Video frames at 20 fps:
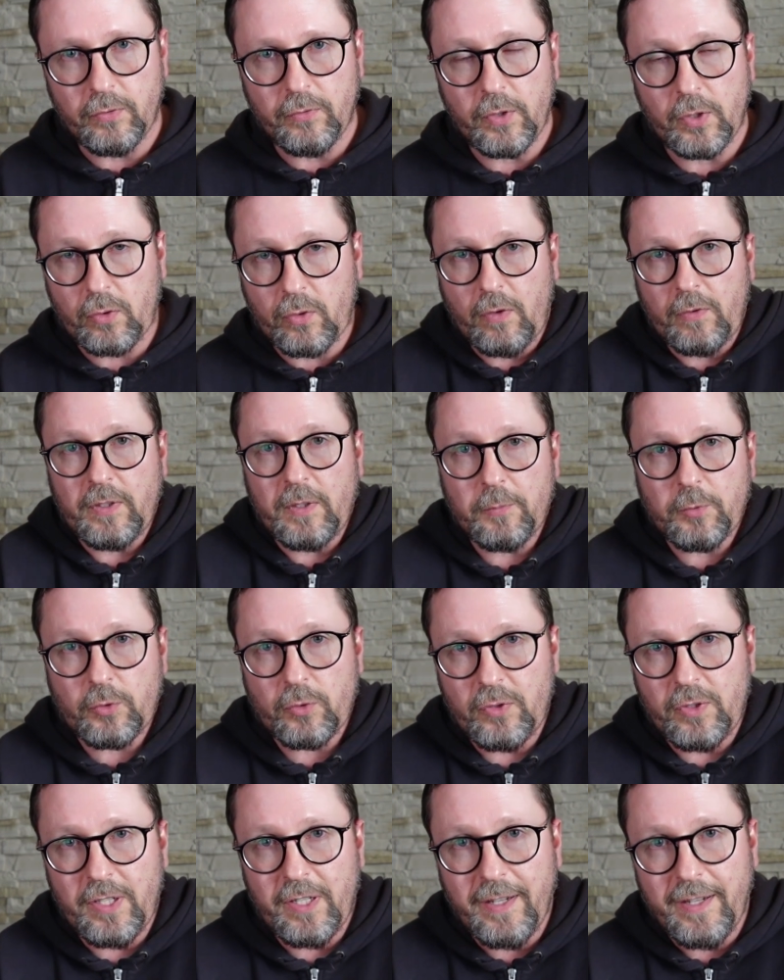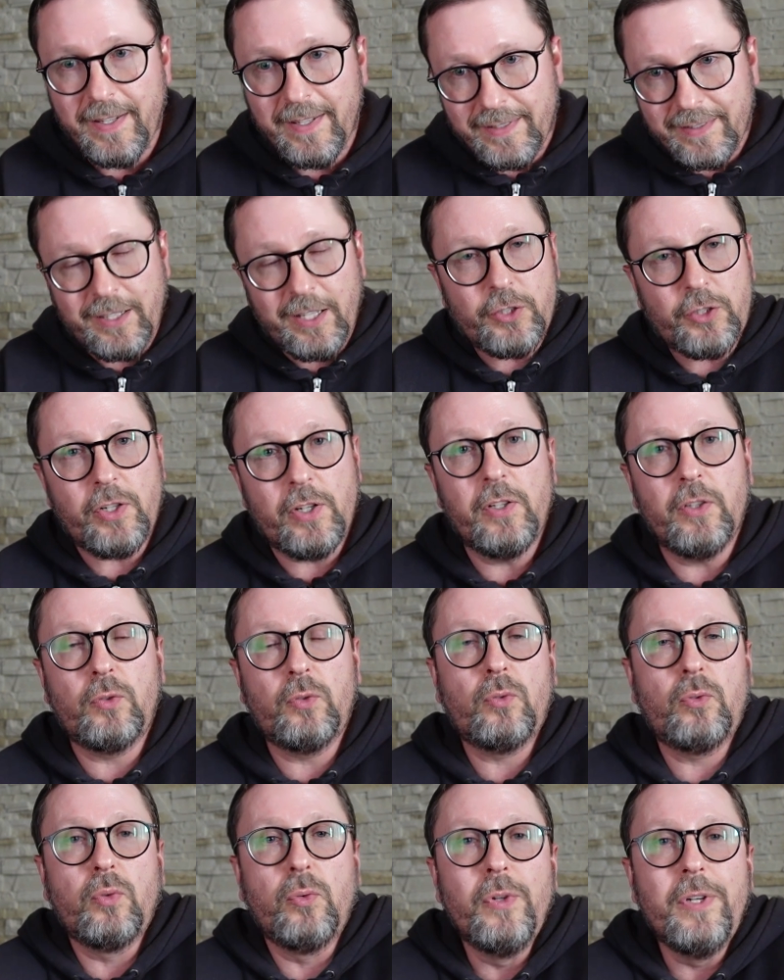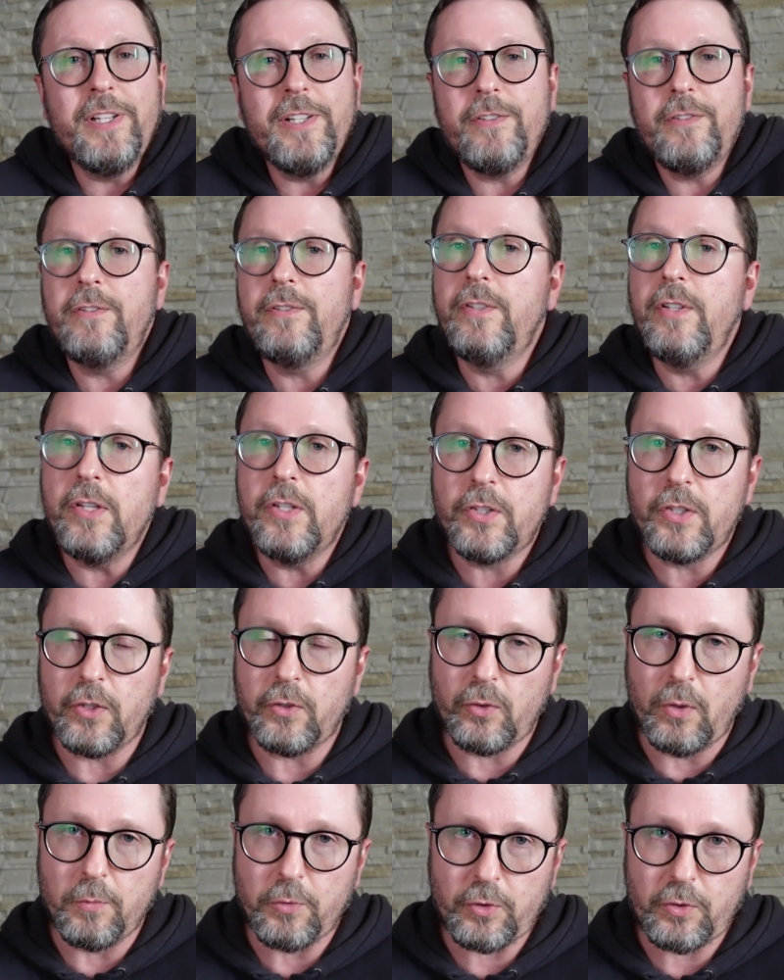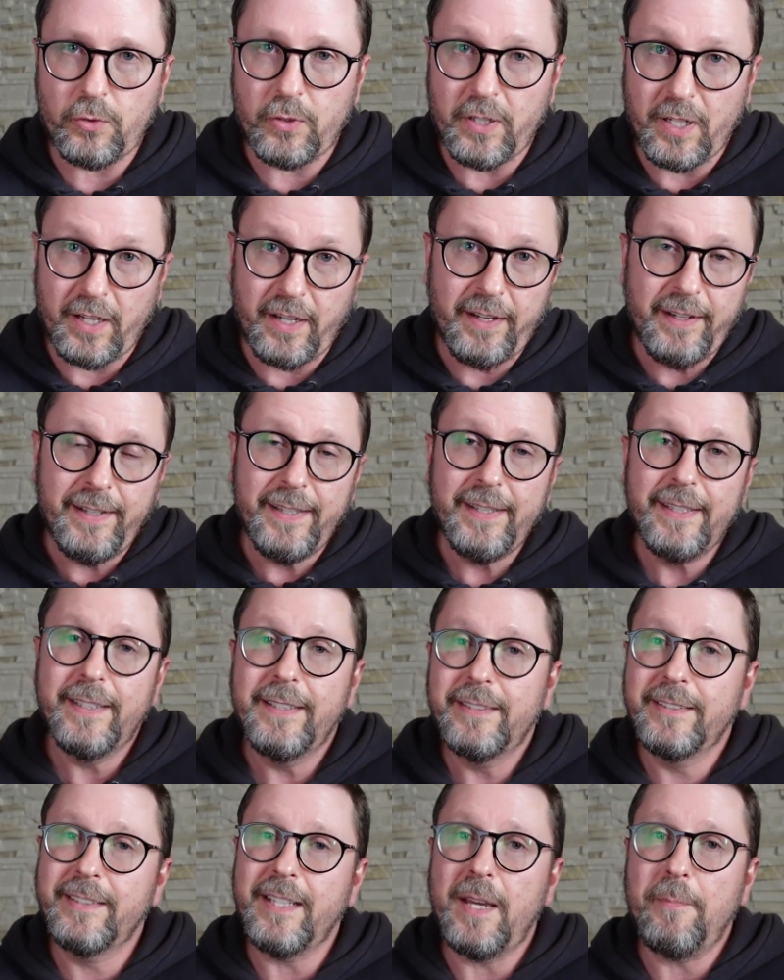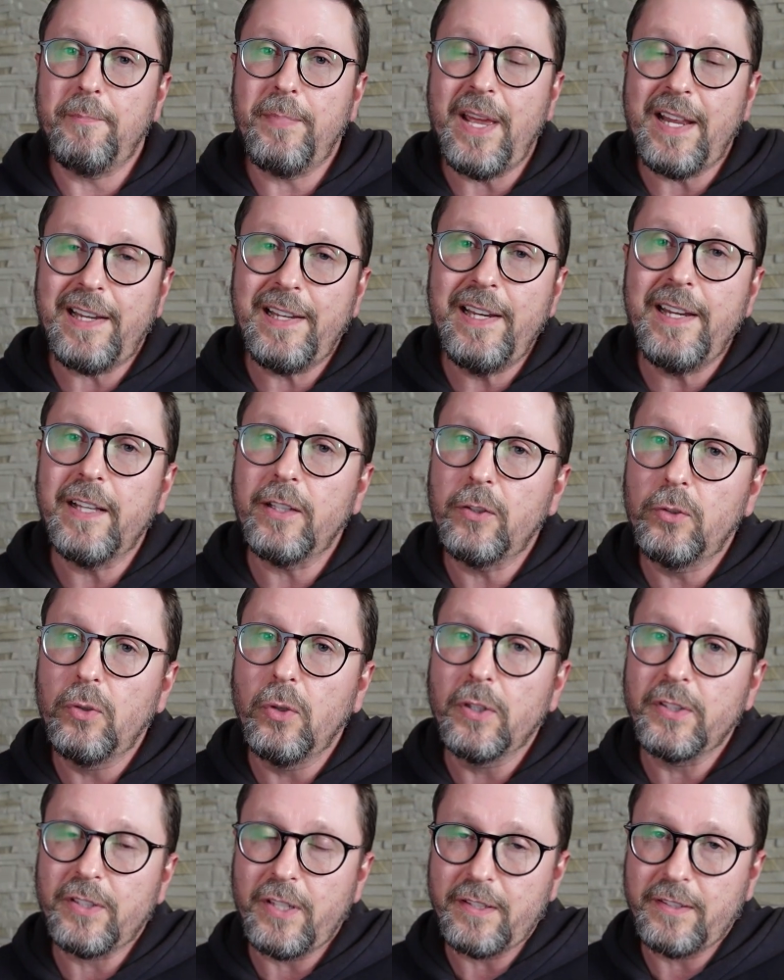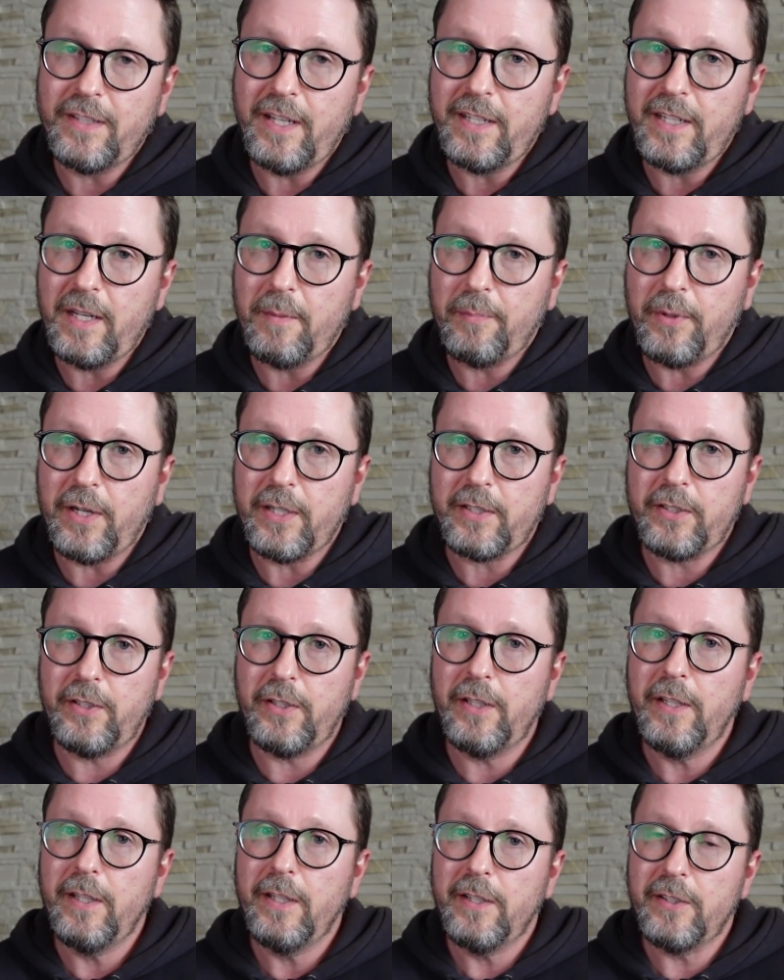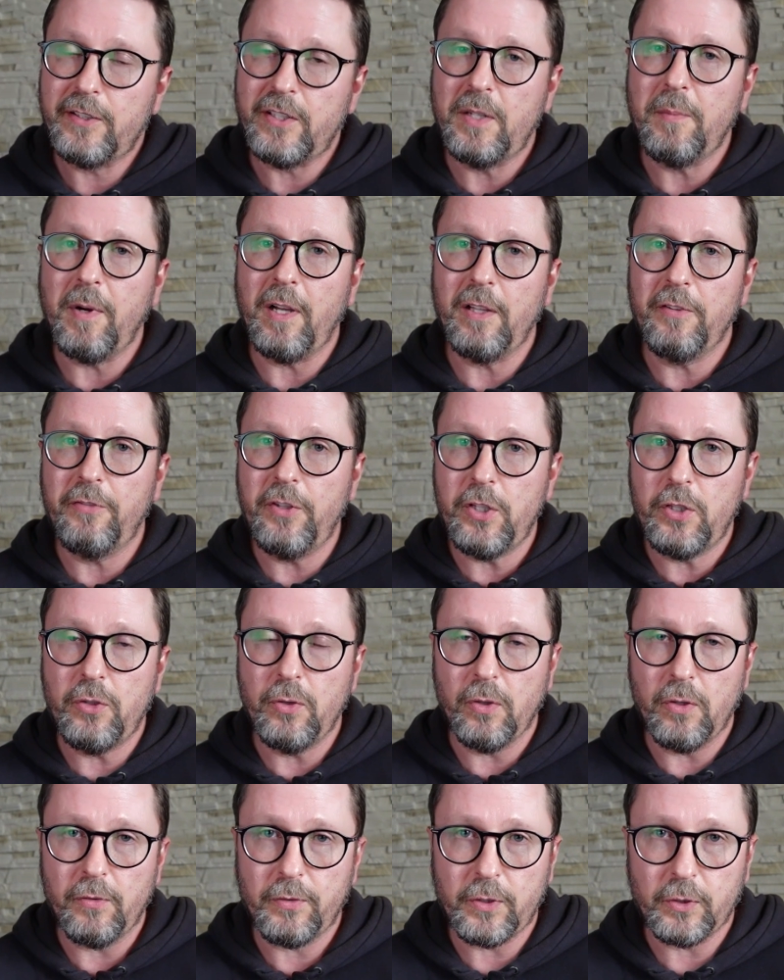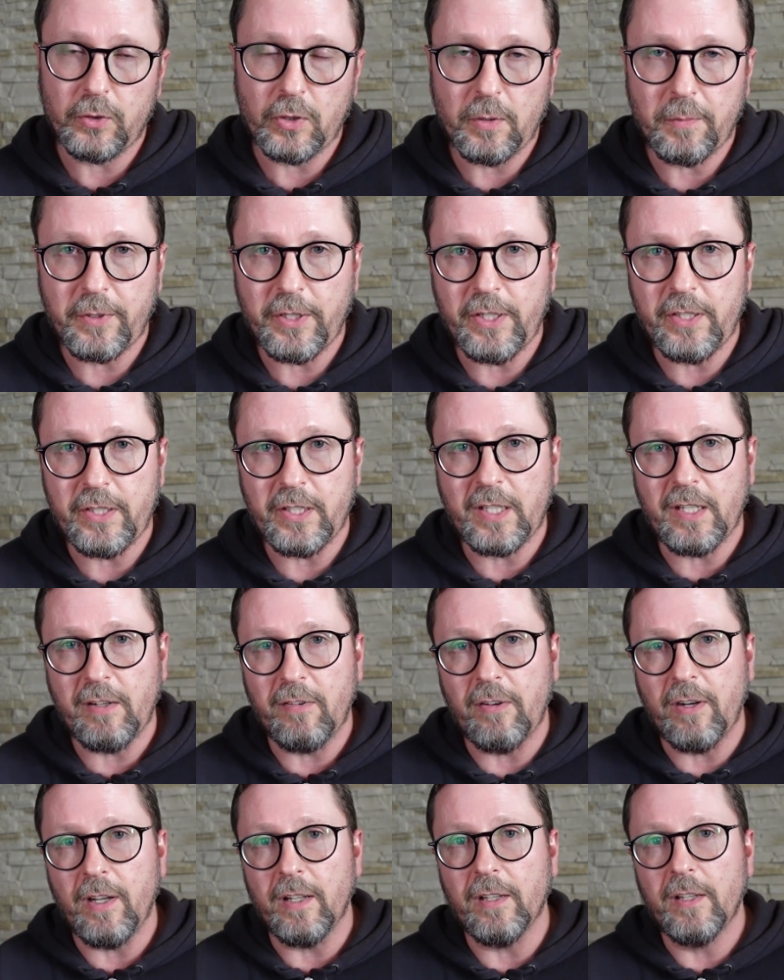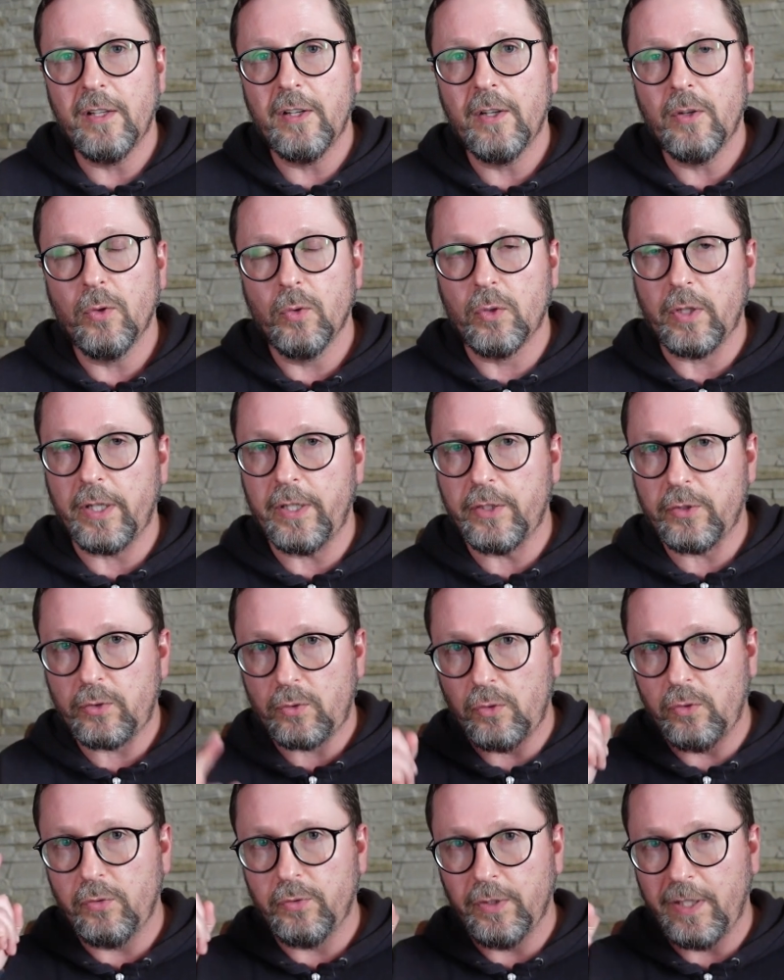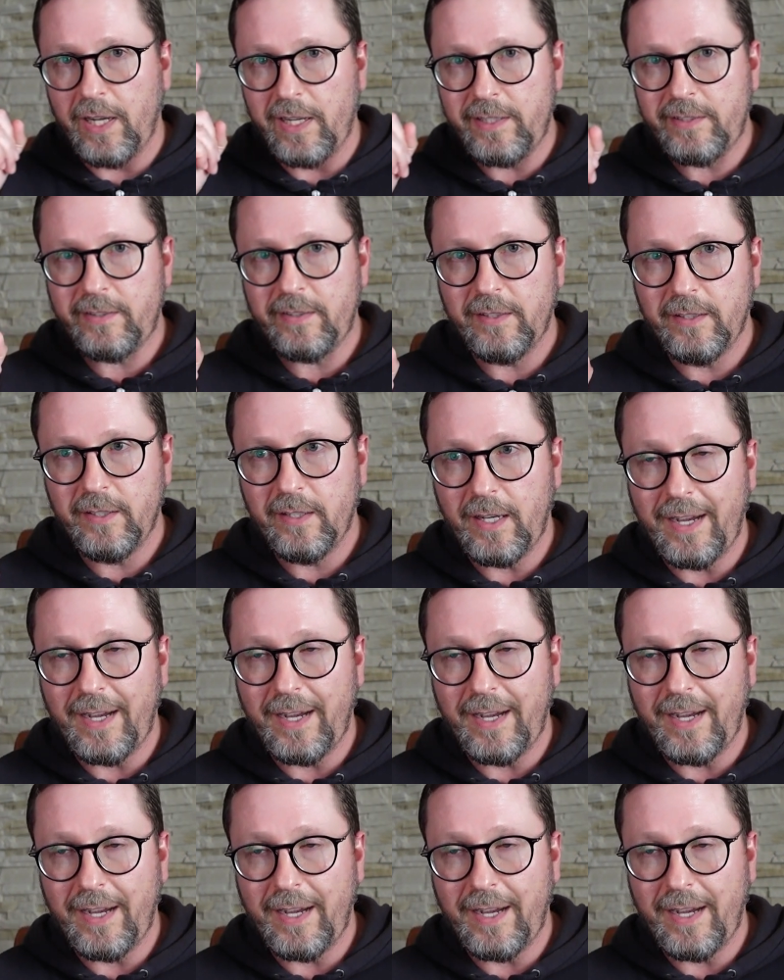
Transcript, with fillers: В Верховном суде начали тулить дичь о том, что я за пять лет до создания партии снимал видео, в котором критиковал украинскую власть.